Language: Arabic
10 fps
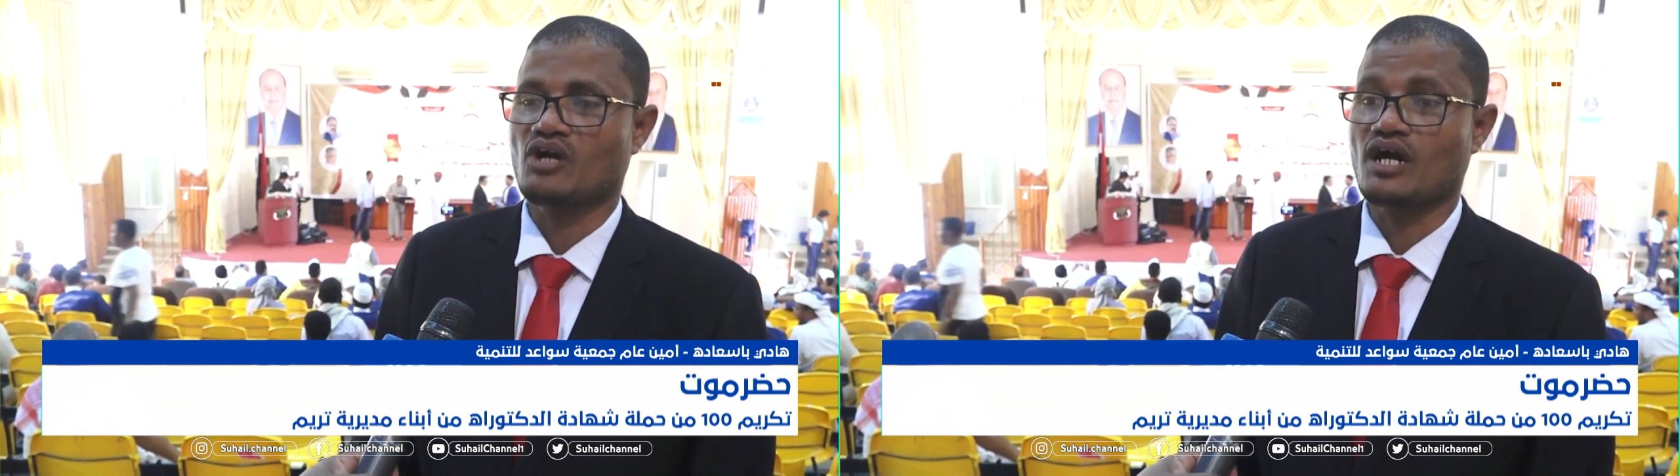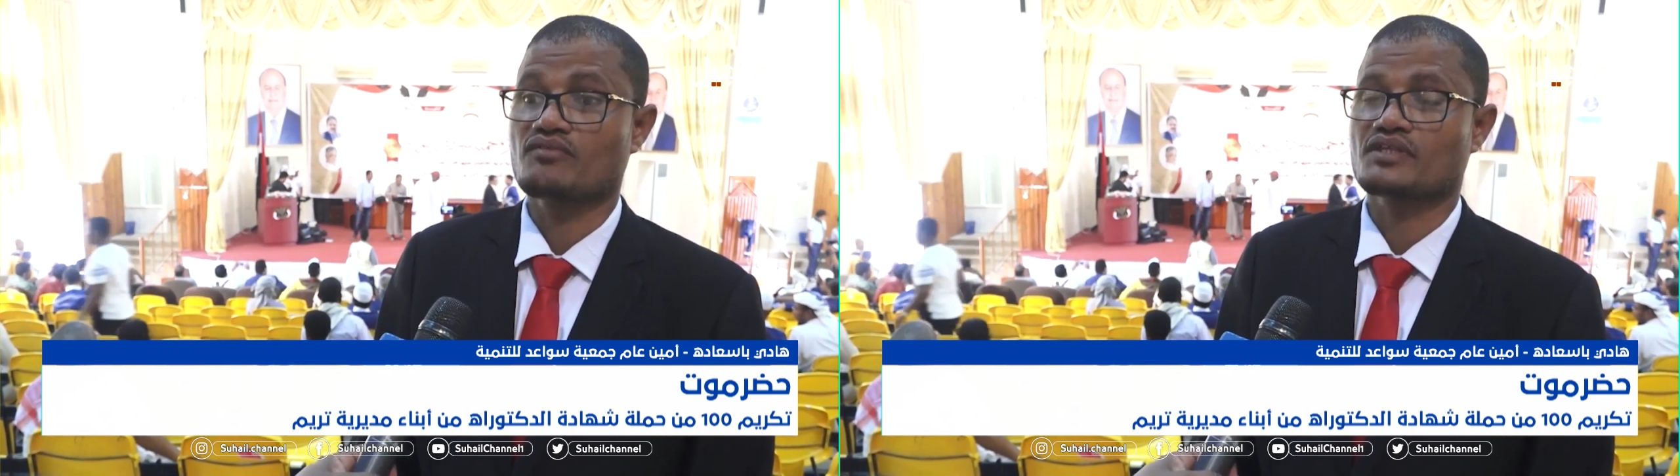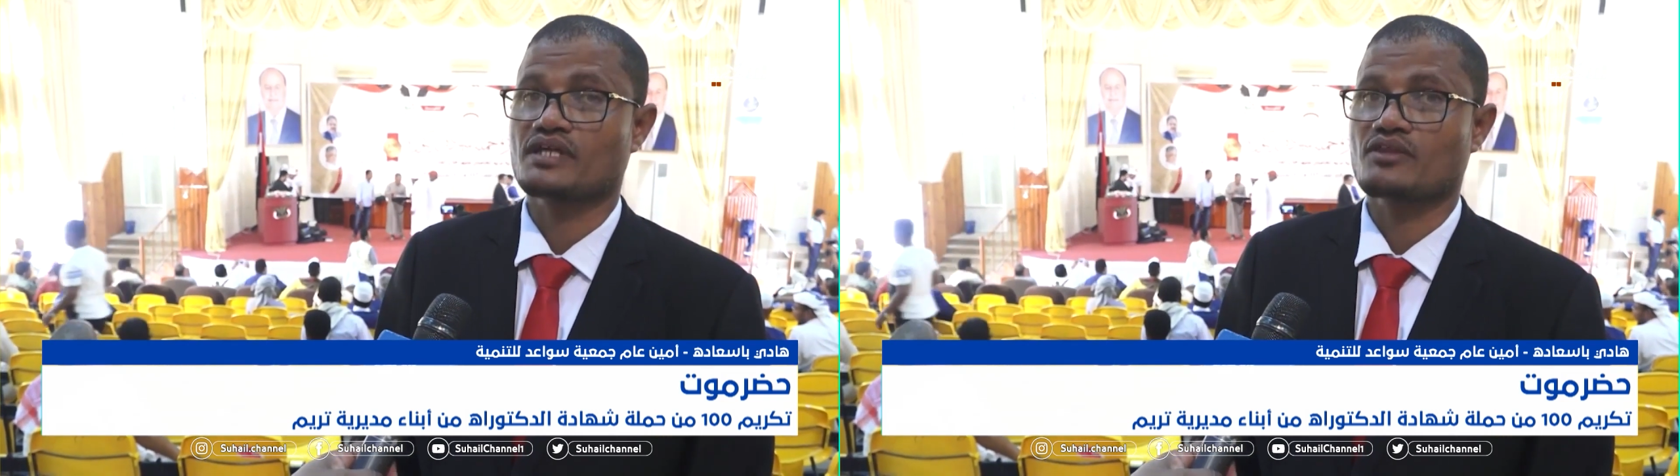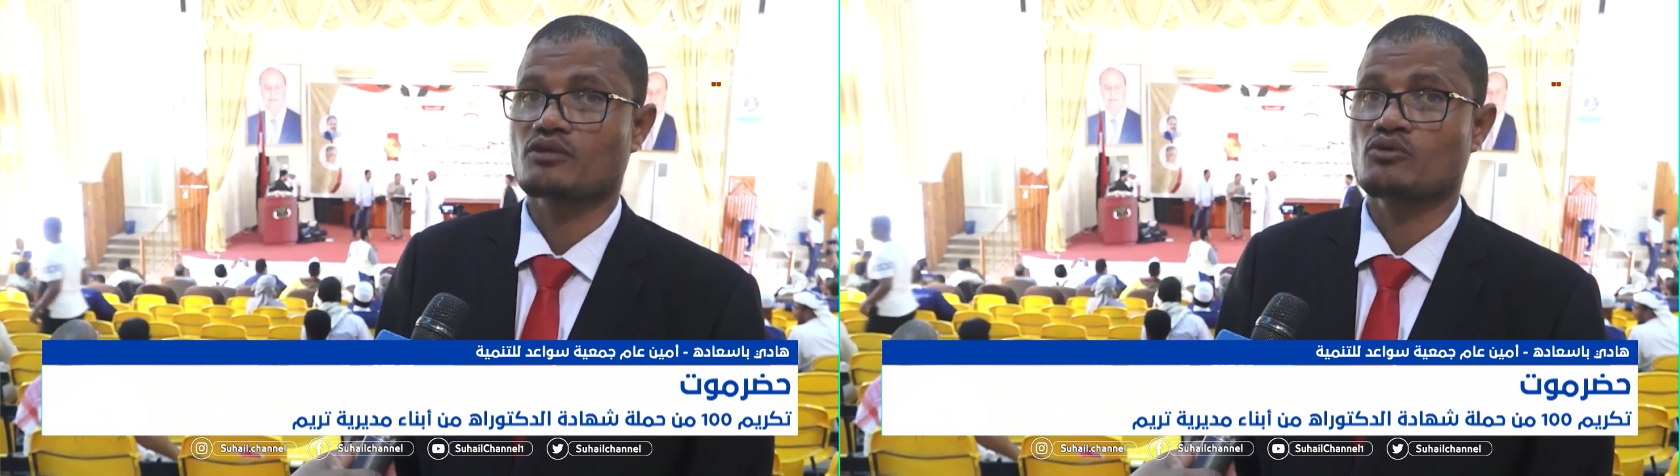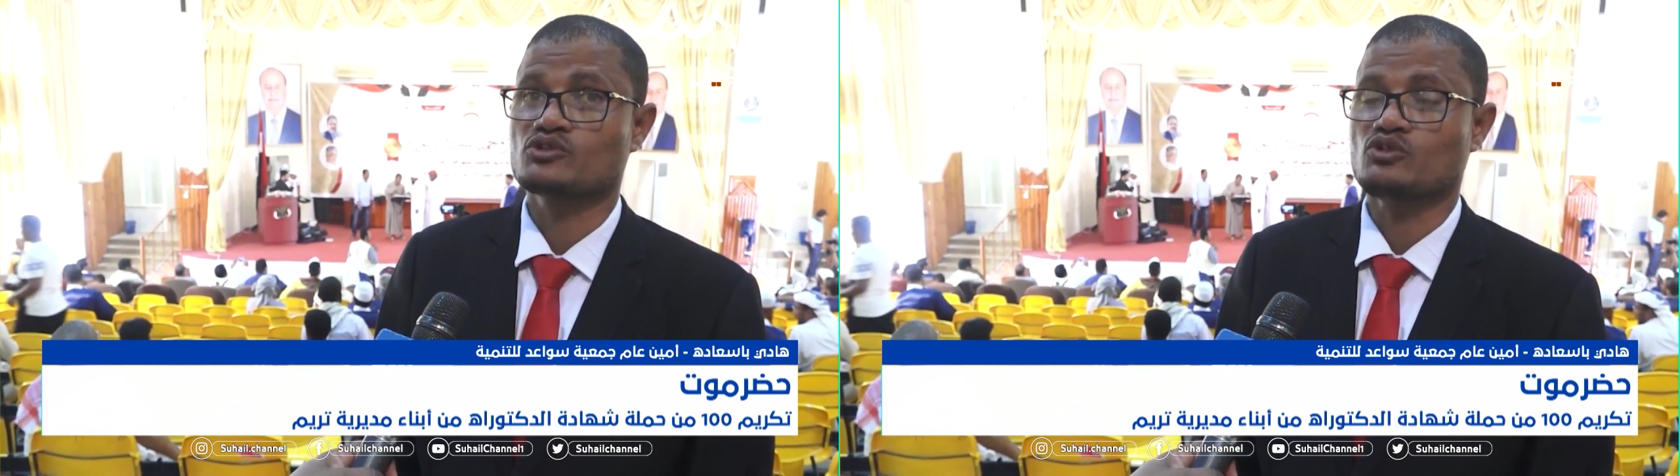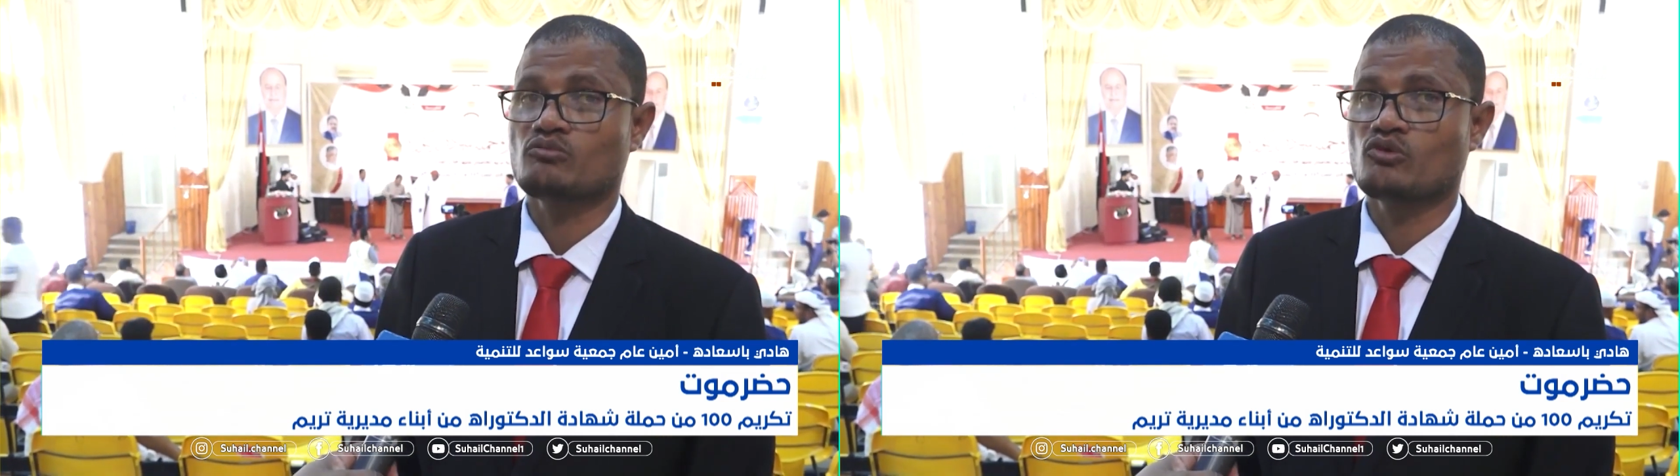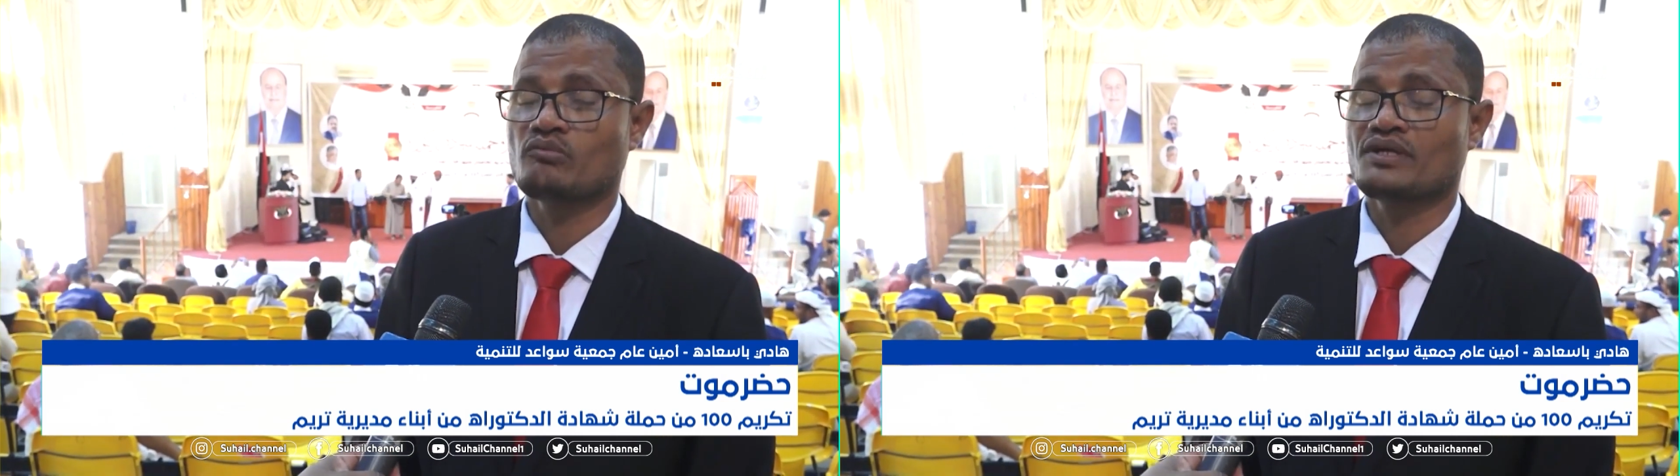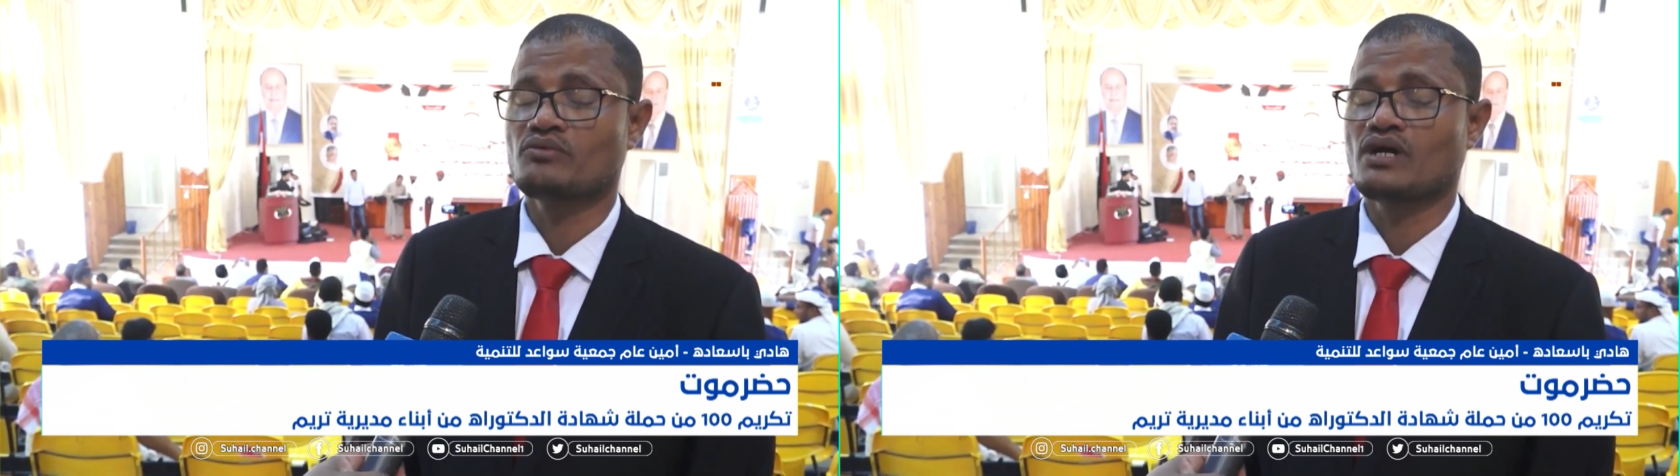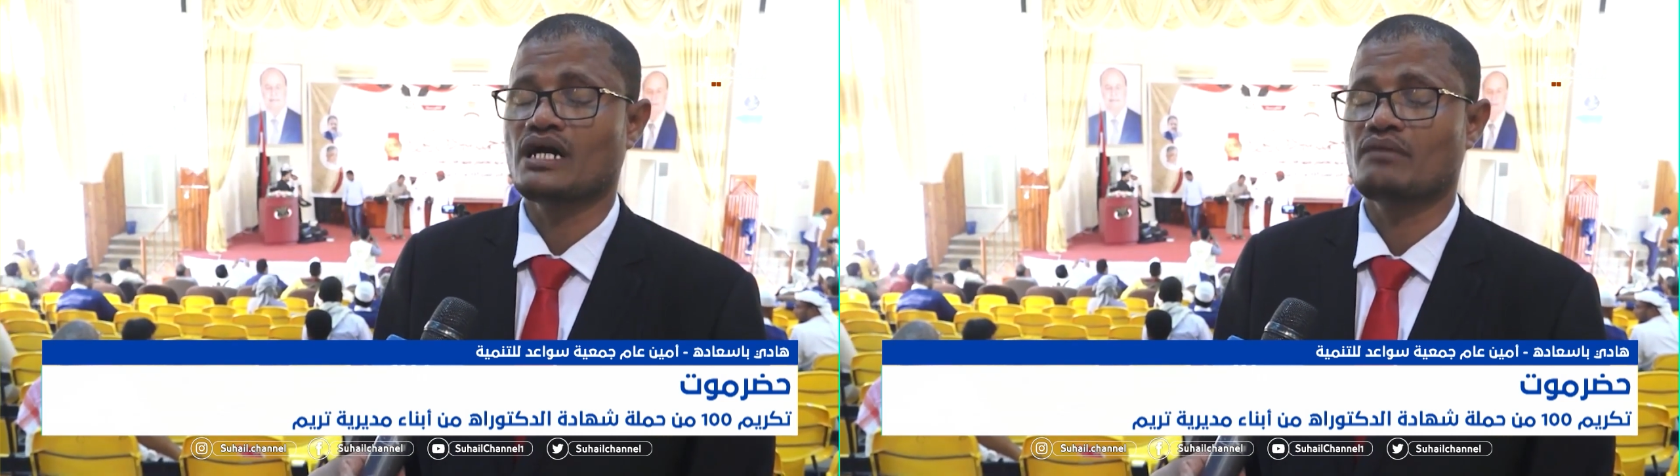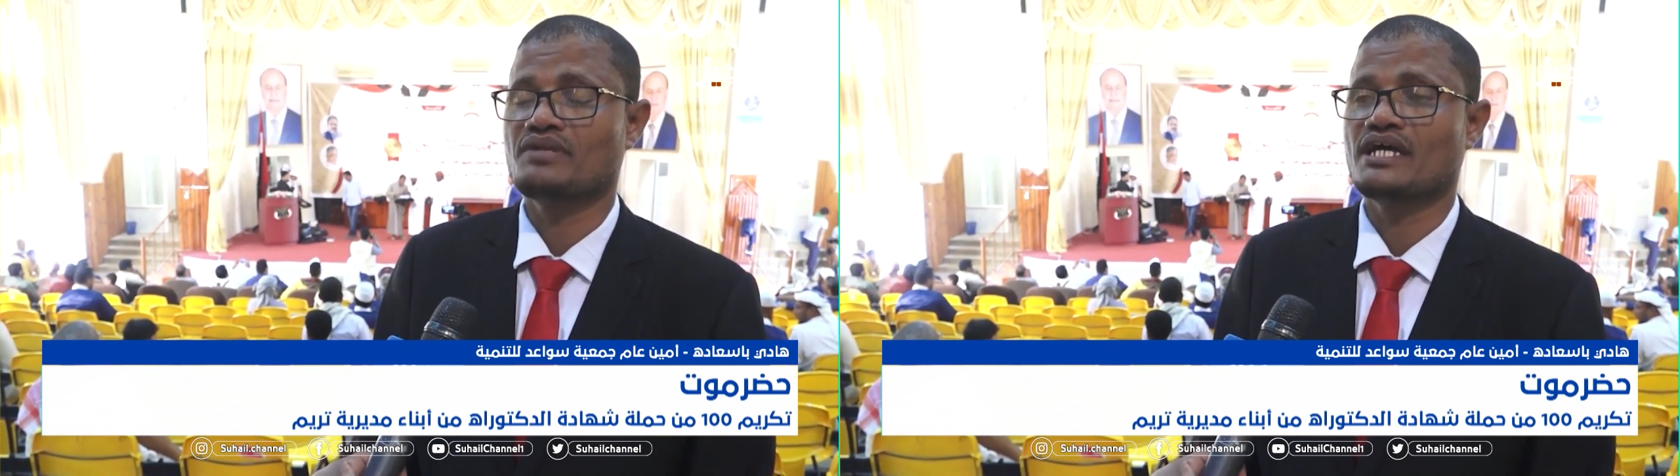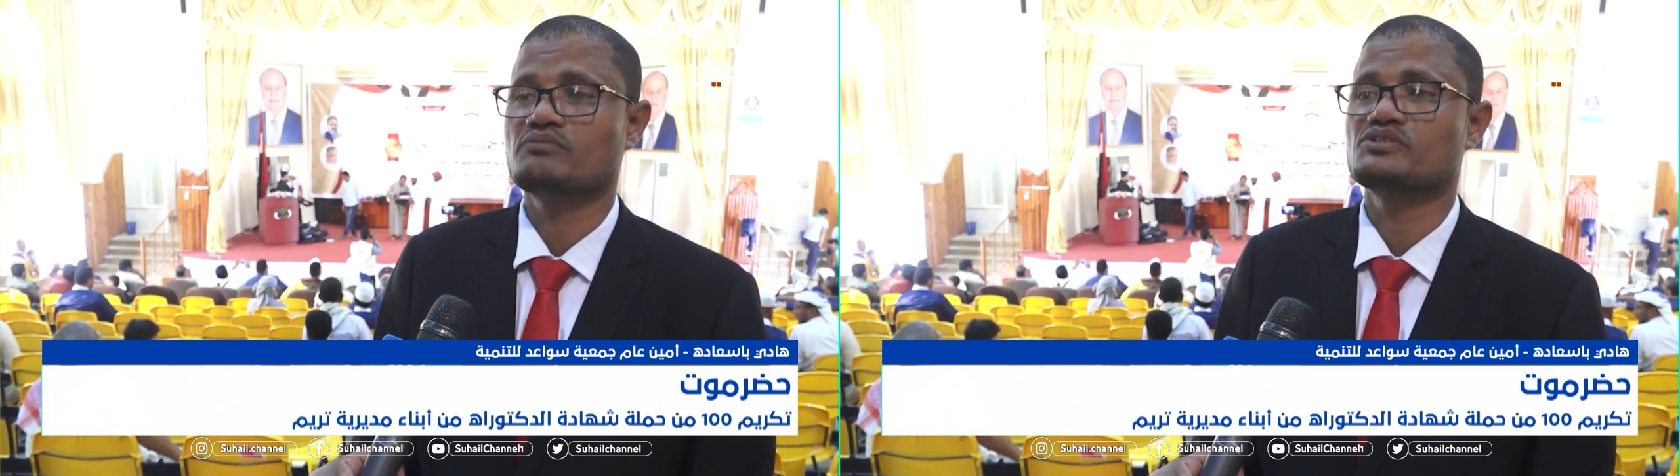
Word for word: محافظة حضرموت عموما وأبناء